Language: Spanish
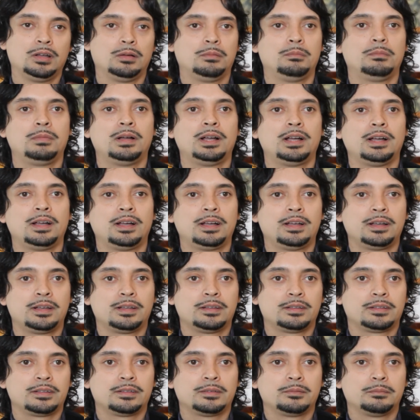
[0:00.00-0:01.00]

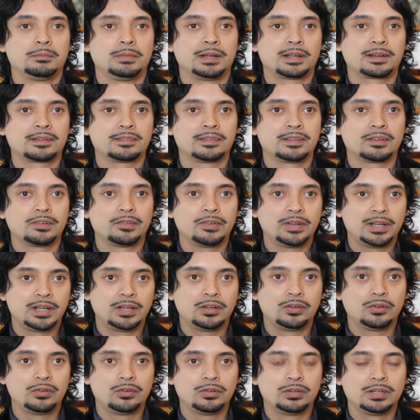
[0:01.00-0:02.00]
más, más,
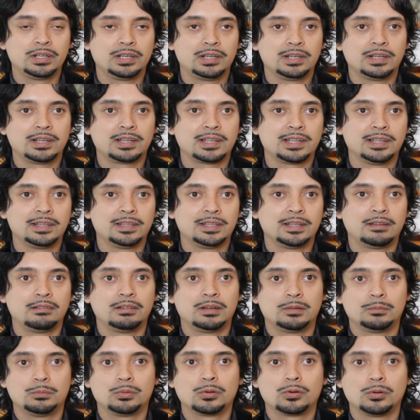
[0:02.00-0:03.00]
reservado, eh, la gente
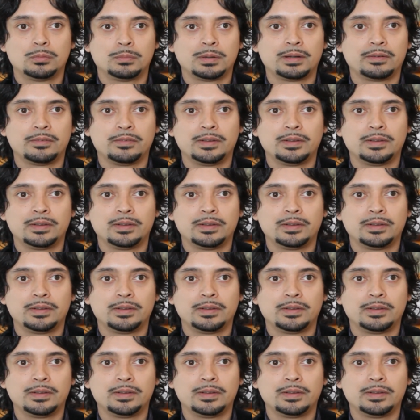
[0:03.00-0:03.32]
habla un poco más